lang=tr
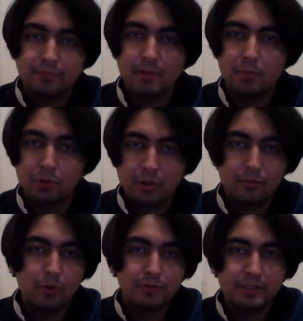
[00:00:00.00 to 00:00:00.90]
Modern
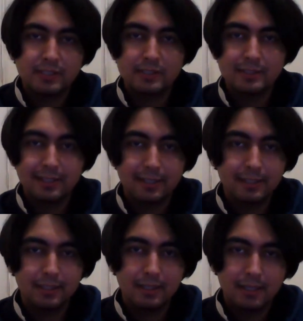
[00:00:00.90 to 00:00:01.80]
Warfare
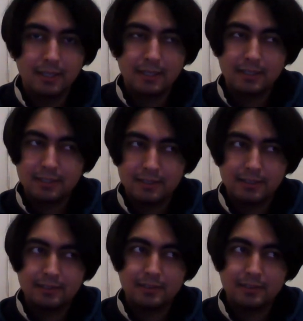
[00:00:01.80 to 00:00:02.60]
serisindeki e,